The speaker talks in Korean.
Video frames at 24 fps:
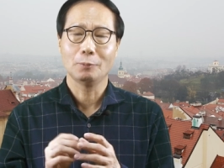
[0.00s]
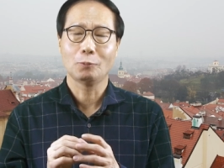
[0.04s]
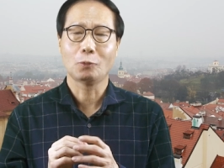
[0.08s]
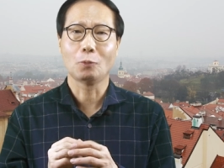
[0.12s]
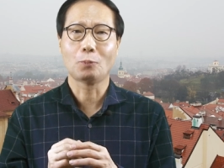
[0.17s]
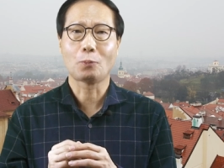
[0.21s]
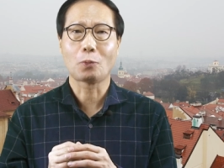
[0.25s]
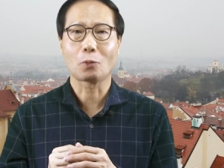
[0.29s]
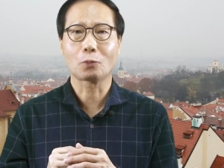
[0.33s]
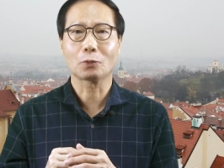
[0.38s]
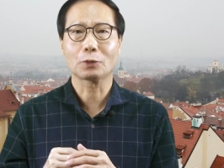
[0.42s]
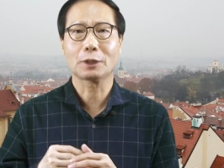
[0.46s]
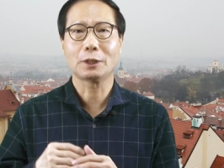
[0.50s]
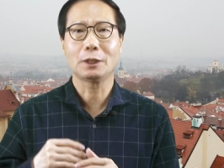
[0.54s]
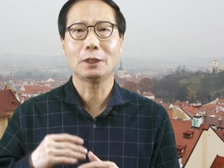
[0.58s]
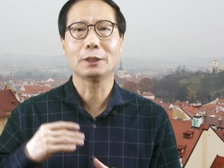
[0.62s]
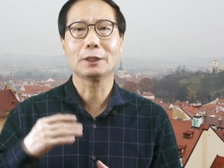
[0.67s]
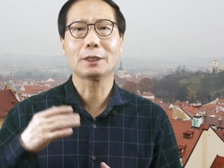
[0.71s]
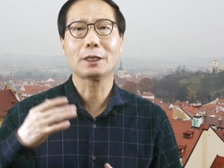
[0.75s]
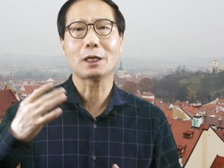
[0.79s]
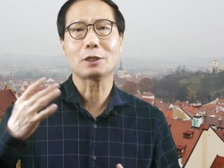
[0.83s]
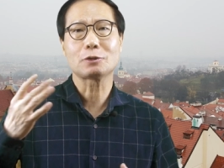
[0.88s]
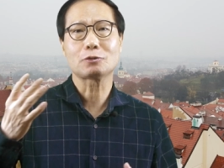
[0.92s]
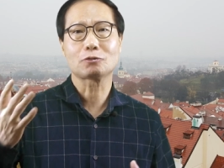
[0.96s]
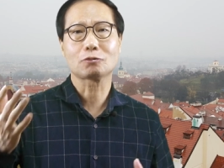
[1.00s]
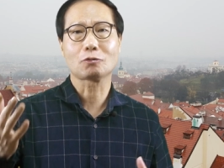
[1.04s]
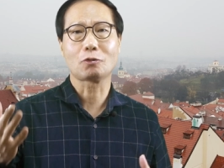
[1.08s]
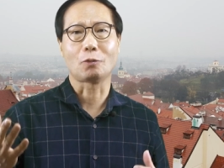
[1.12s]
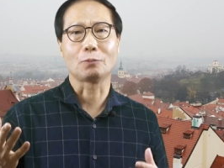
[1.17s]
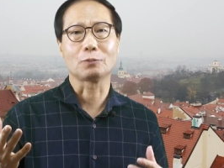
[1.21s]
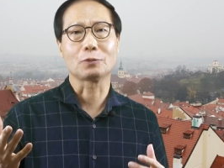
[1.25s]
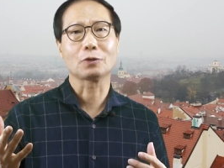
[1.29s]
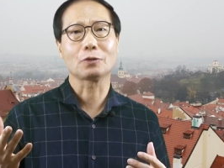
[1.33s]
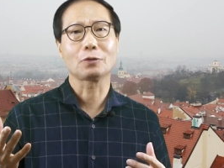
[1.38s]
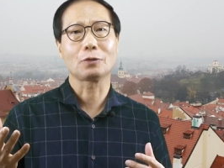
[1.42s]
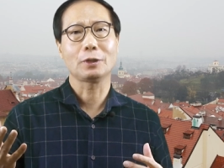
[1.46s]
보폭을 길게 할 수가
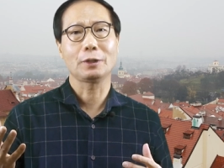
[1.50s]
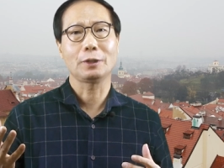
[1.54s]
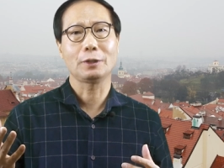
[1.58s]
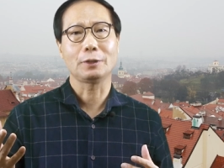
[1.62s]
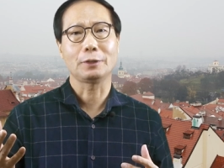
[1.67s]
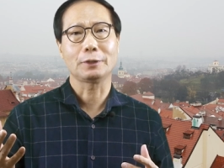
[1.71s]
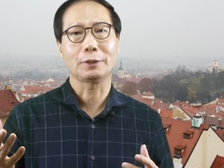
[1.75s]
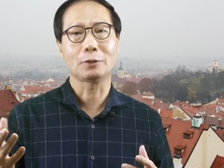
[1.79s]
없는 거예요.